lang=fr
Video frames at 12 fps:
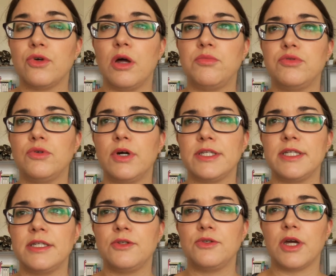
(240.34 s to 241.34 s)
la peau, assez
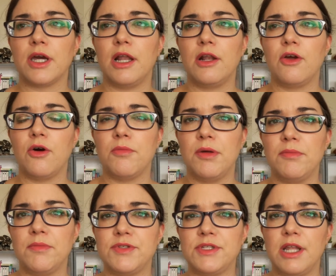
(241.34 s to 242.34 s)
naturel quand même,
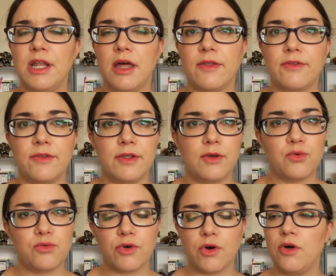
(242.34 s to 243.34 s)
même s'il est assez
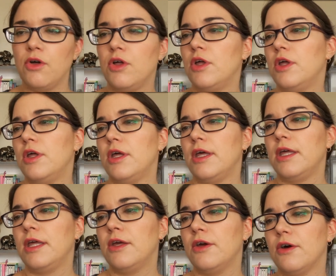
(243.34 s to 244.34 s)
couvrant.
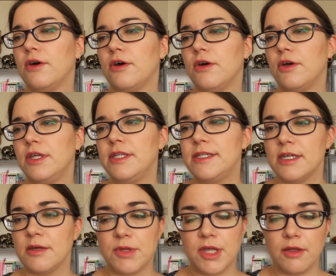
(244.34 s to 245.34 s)
Et il
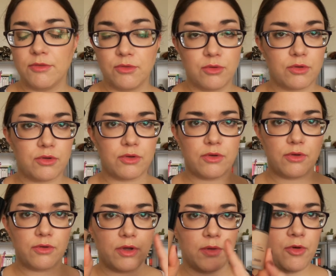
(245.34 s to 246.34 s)
tient bien, donc
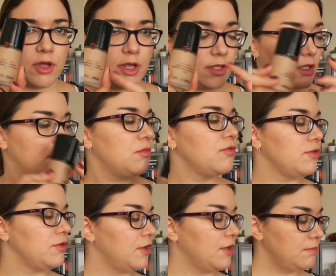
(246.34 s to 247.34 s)
vraiment un très bon fond
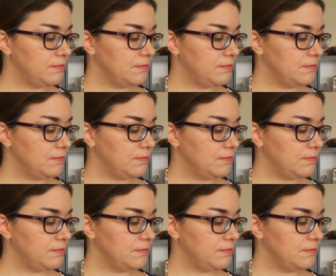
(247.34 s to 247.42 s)
de teint.